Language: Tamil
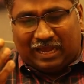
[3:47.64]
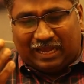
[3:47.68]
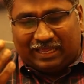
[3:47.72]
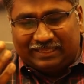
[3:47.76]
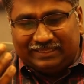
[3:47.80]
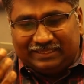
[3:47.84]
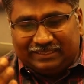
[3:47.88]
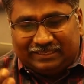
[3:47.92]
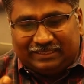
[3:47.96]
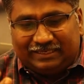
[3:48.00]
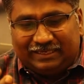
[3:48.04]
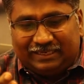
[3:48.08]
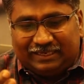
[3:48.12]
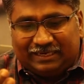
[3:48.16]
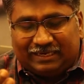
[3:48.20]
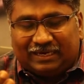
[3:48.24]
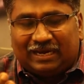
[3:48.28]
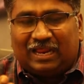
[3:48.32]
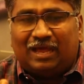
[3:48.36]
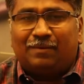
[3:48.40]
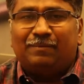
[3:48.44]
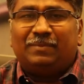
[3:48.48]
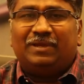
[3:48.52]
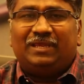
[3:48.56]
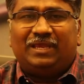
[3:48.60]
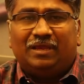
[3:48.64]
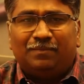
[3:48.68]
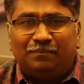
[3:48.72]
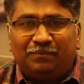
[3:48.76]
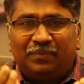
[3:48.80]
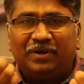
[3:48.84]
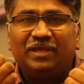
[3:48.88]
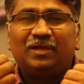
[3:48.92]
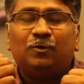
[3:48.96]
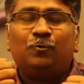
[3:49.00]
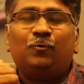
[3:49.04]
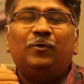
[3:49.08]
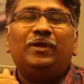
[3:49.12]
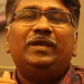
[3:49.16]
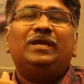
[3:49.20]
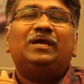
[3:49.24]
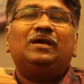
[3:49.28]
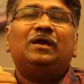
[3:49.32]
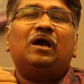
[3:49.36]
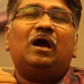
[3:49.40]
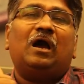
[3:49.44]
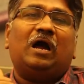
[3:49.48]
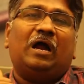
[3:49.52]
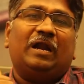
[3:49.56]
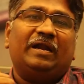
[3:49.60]
அதுக்கு நாம் எப்படி
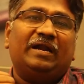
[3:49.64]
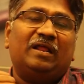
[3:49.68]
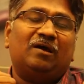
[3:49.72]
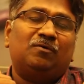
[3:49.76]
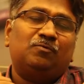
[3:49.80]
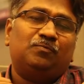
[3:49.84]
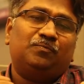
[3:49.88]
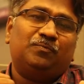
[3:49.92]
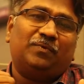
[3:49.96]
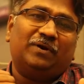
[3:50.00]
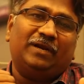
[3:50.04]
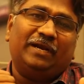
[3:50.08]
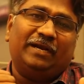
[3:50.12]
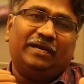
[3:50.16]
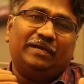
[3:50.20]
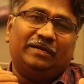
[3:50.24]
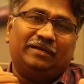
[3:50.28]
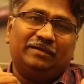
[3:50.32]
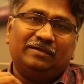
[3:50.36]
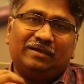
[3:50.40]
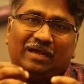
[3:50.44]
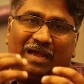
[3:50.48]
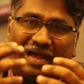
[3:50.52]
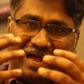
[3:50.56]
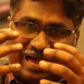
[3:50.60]
குயிக்காக அடாப்ட் பண்ணிவிட்டு